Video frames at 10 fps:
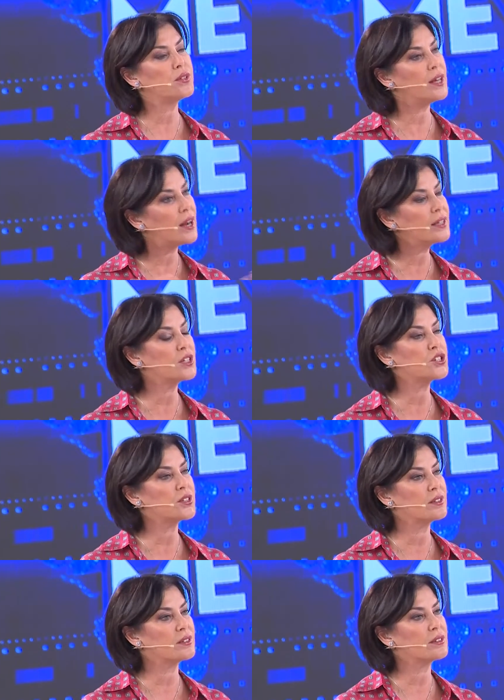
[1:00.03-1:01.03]
neler
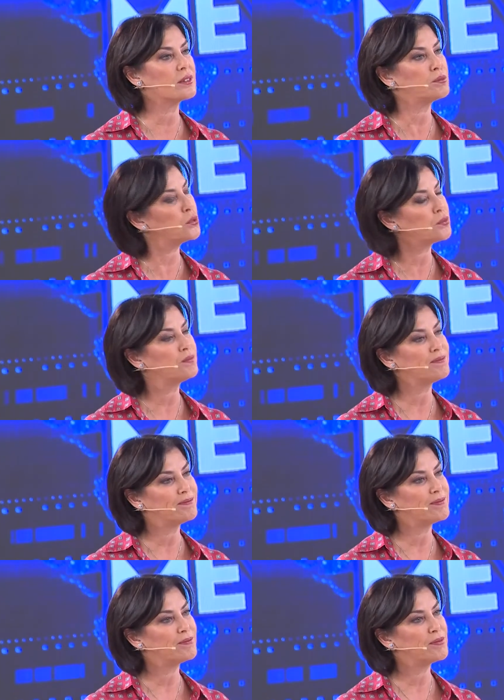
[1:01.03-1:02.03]
yaşadınız? Buyurun.
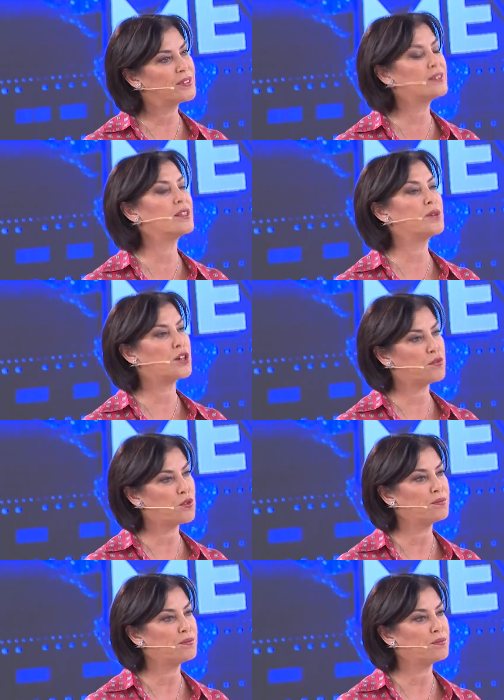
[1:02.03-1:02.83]
Sizde mikrofon.